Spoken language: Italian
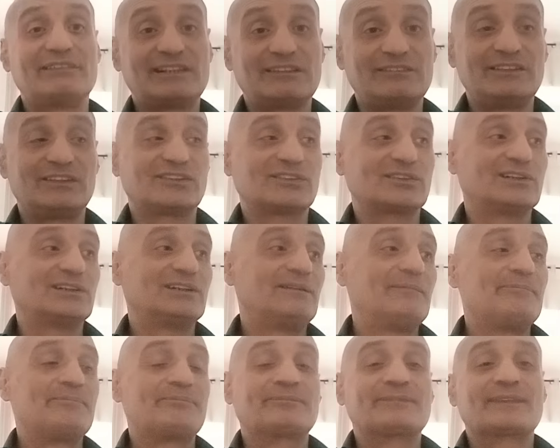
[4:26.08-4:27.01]
avete visto,
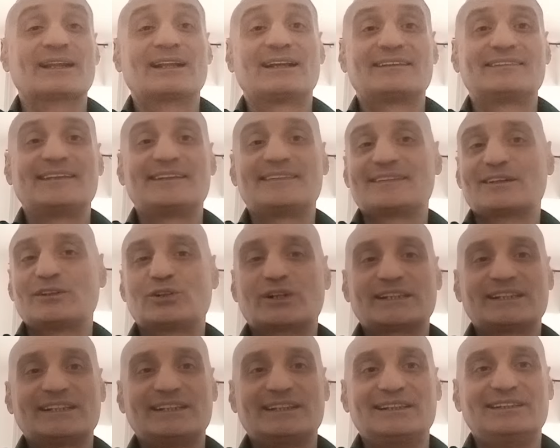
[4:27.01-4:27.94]
no? Senza
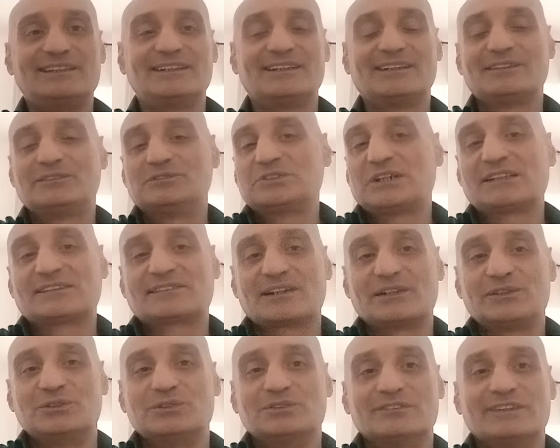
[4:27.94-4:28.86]
Locatelli,
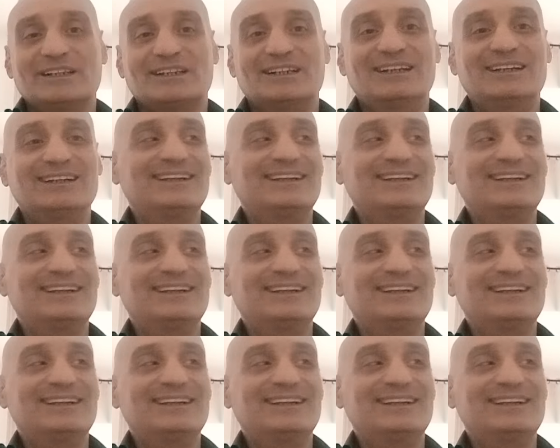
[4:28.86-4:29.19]
un'altra Juve.